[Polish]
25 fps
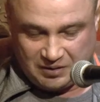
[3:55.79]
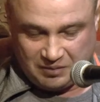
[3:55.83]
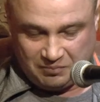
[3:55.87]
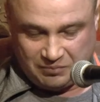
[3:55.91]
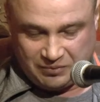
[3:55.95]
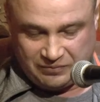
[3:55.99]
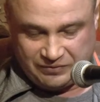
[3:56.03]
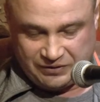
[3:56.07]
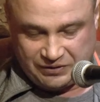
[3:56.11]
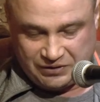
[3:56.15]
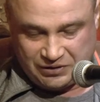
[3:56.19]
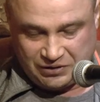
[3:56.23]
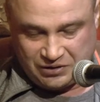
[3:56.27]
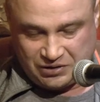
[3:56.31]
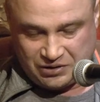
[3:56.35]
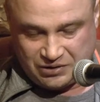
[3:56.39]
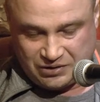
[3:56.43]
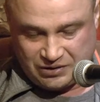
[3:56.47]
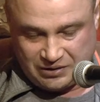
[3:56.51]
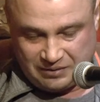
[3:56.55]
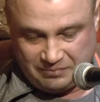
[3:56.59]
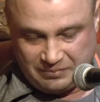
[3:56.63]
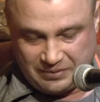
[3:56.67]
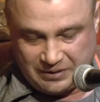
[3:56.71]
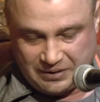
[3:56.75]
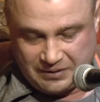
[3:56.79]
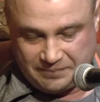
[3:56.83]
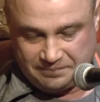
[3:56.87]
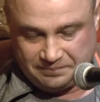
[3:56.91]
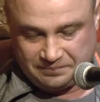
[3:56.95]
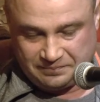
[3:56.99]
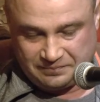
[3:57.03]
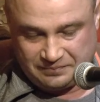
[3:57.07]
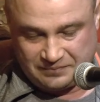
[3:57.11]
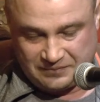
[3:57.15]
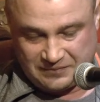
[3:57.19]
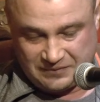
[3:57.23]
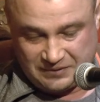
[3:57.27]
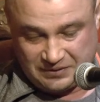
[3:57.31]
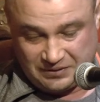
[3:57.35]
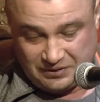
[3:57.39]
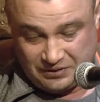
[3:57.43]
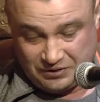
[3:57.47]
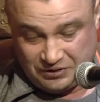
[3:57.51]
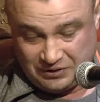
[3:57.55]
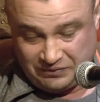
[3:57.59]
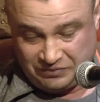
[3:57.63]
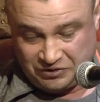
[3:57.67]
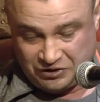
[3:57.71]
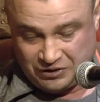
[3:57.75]
powiedzieć trzeba
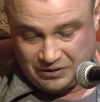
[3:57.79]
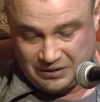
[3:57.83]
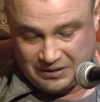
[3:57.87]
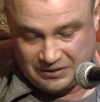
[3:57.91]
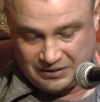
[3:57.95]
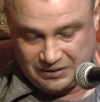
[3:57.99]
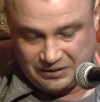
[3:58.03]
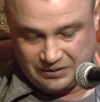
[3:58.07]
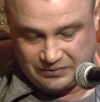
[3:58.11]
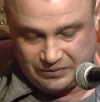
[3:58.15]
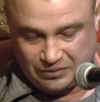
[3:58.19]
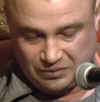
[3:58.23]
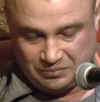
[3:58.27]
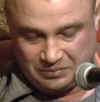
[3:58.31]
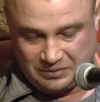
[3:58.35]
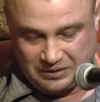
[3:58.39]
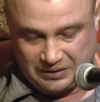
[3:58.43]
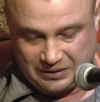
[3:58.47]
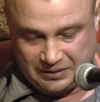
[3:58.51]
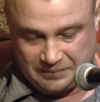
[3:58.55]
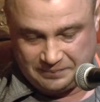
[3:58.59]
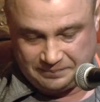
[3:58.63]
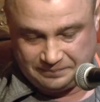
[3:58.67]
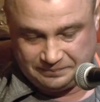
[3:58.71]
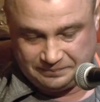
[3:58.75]
dziewczyna skromna.